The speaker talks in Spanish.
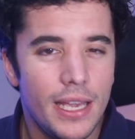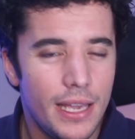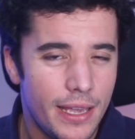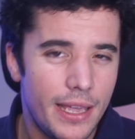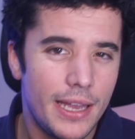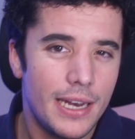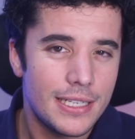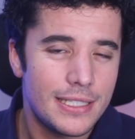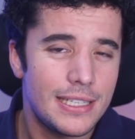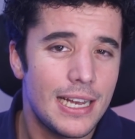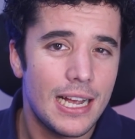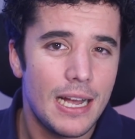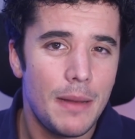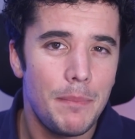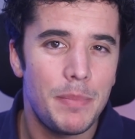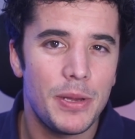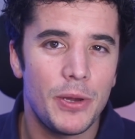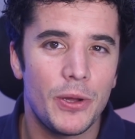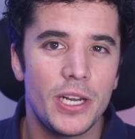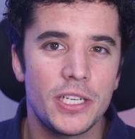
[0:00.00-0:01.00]
Y quienes sacan
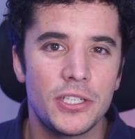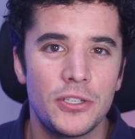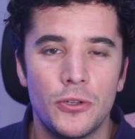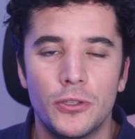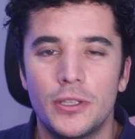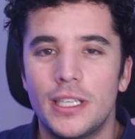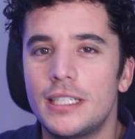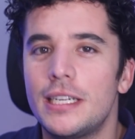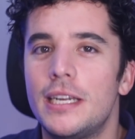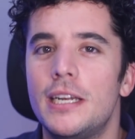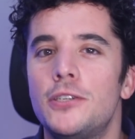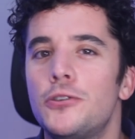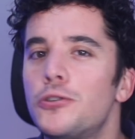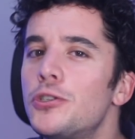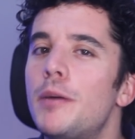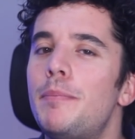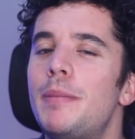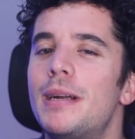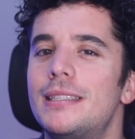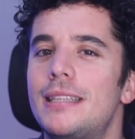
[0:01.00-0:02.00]
peores notas en esos
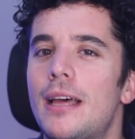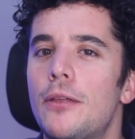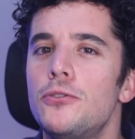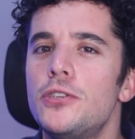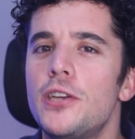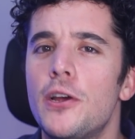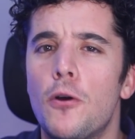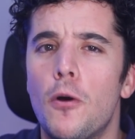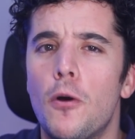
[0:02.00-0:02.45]
apartados en